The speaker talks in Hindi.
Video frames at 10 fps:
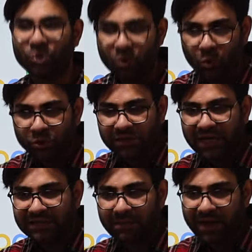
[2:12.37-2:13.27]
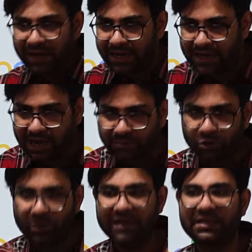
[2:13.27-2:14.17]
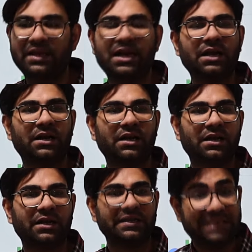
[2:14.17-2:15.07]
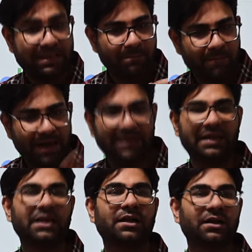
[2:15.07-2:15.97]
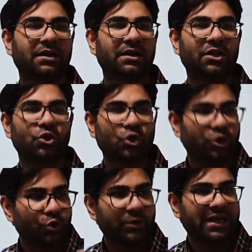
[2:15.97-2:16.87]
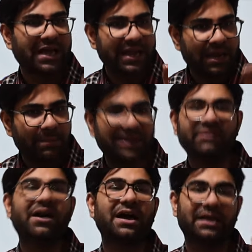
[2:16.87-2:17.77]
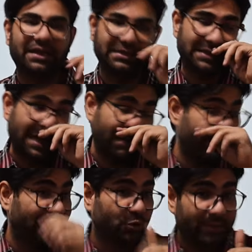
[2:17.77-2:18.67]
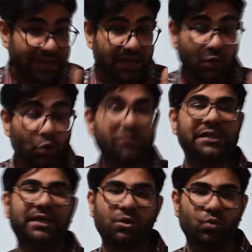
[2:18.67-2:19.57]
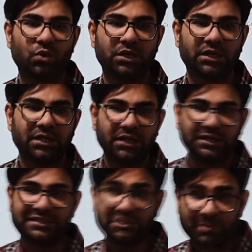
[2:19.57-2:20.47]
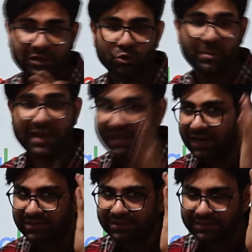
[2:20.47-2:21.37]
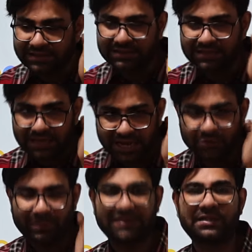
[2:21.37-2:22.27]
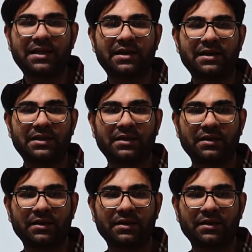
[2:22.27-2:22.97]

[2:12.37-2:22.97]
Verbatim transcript: तो उसका धमाका यहाँ भी सुनाई देगा ये मान लेना क्योंकि दुनिया एक परिवार है ये अब मैं तुम्हें एक रूल दे रहा हूँ जिसमें तुम्हें एनालिसिस इस आस्पेक्ट से करनी है